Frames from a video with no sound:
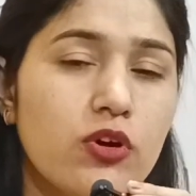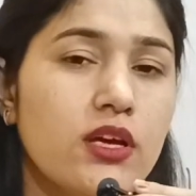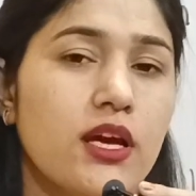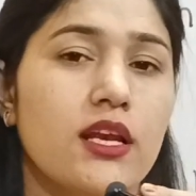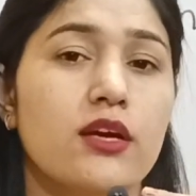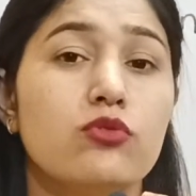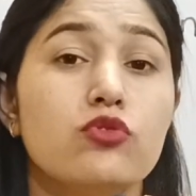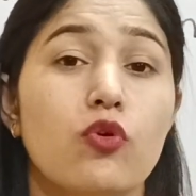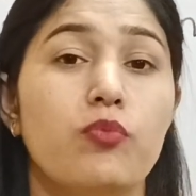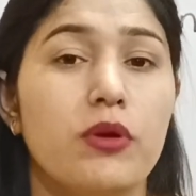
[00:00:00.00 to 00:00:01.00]
बॉडी के लिए खुद
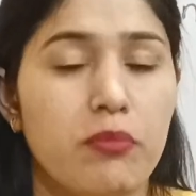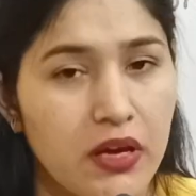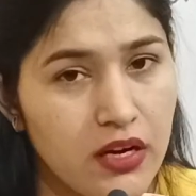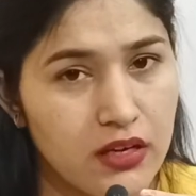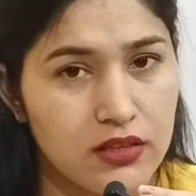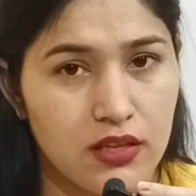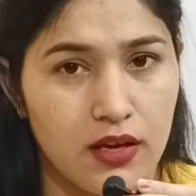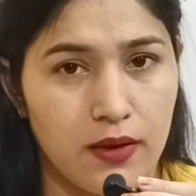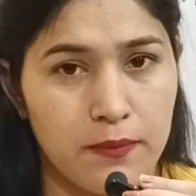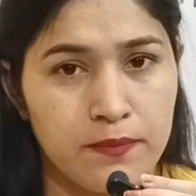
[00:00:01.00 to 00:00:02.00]
को प्रिपेयर रखते
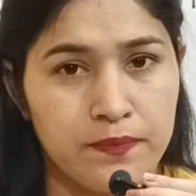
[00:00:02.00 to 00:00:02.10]
हैं